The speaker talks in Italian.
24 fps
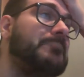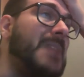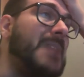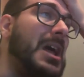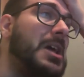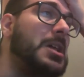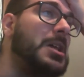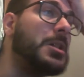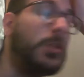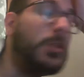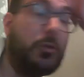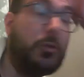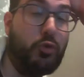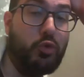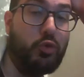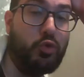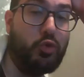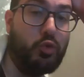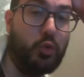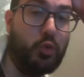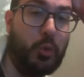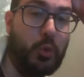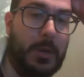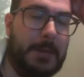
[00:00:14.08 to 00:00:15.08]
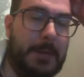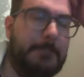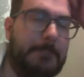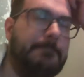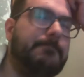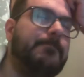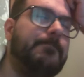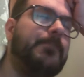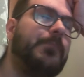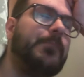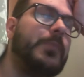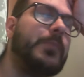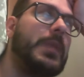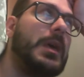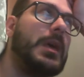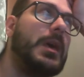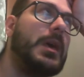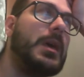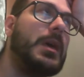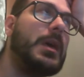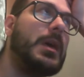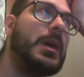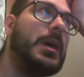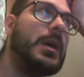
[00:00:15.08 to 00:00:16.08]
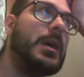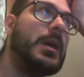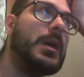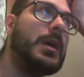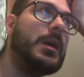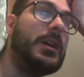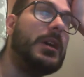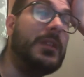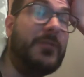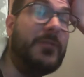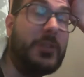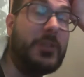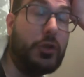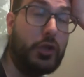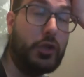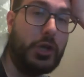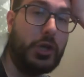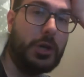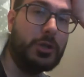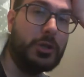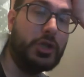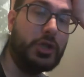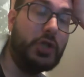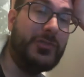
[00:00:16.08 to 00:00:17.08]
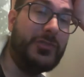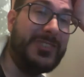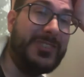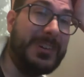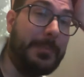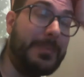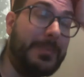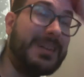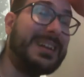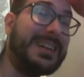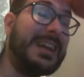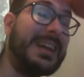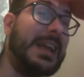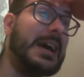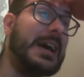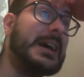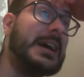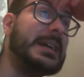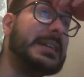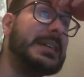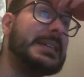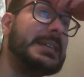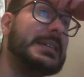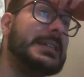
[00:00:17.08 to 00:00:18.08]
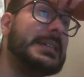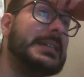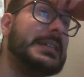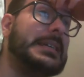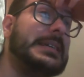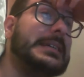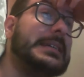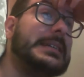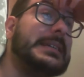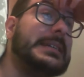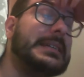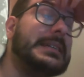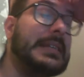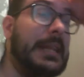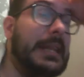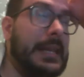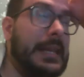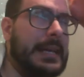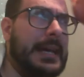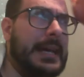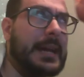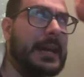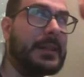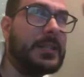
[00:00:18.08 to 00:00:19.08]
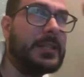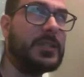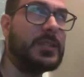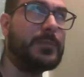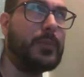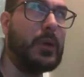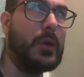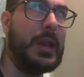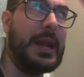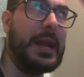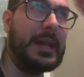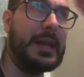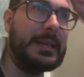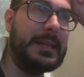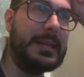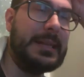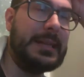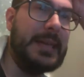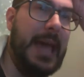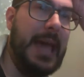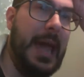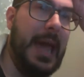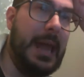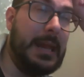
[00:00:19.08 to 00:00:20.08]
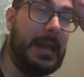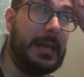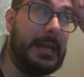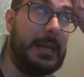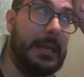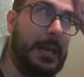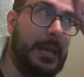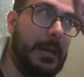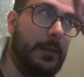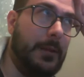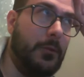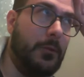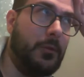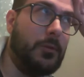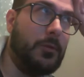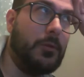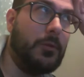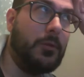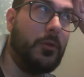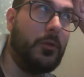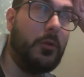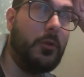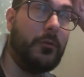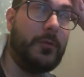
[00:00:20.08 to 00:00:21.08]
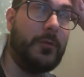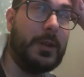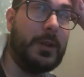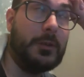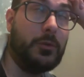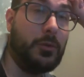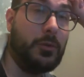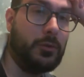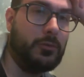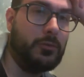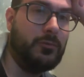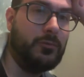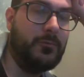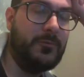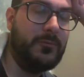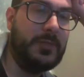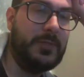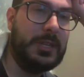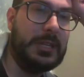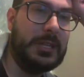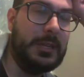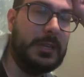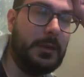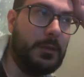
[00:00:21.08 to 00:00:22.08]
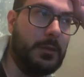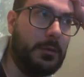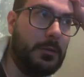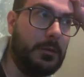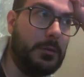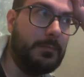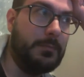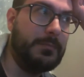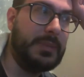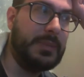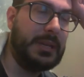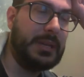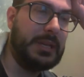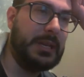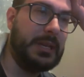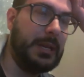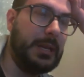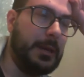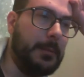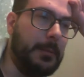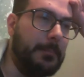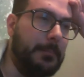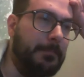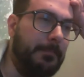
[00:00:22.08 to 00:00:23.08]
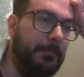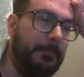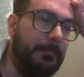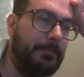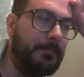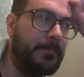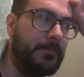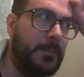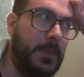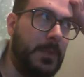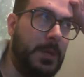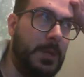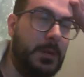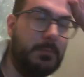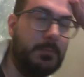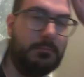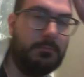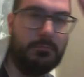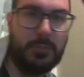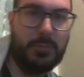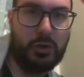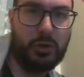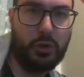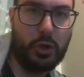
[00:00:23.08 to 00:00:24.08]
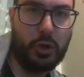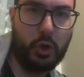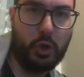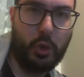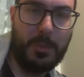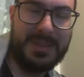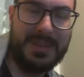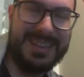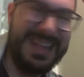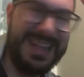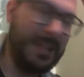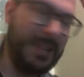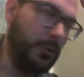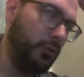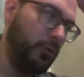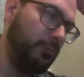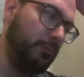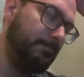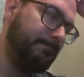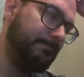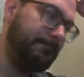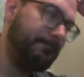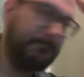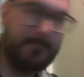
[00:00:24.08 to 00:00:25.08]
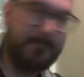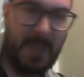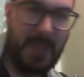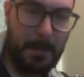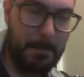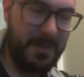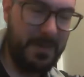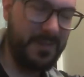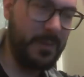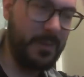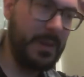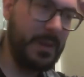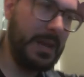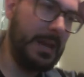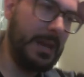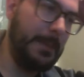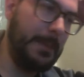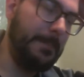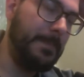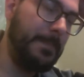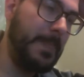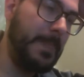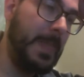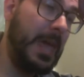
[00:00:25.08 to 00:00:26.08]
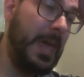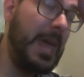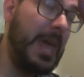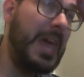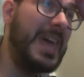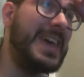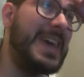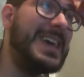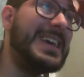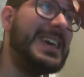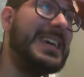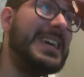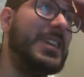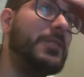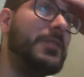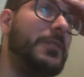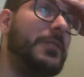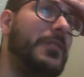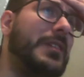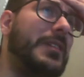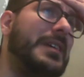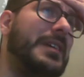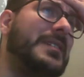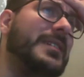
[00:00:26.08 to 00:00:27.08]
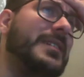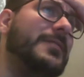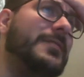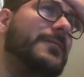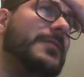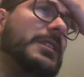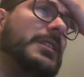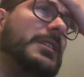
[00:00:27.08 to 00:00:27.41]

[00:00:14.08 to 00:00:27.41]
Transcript: Dunque, il video di oggi dovrà parlare eh, delle carte spoilerate ieri che non ho fatto alcun video perché mi sono addormentato. Ma va bene e doveva essere un video